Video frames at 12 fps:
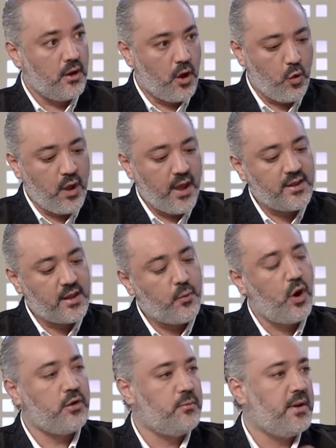هو هذا
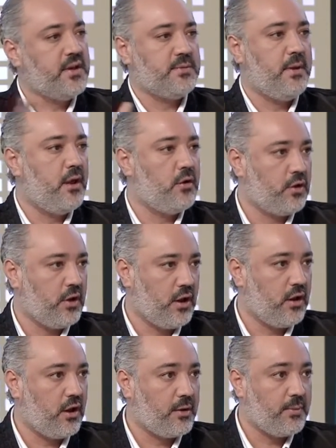بعد بالنسبه لهم هن
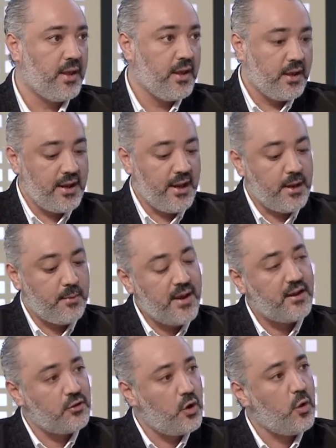الغرب نحن
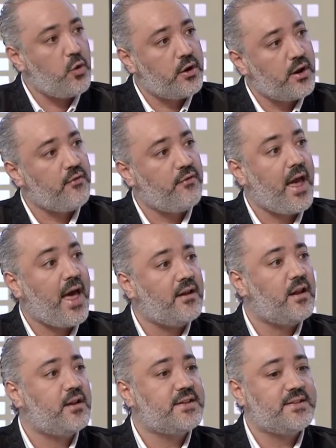بين الدو والري في
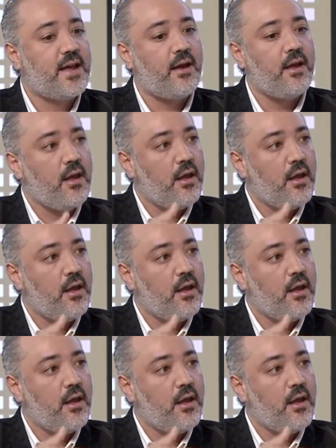عندنا لسه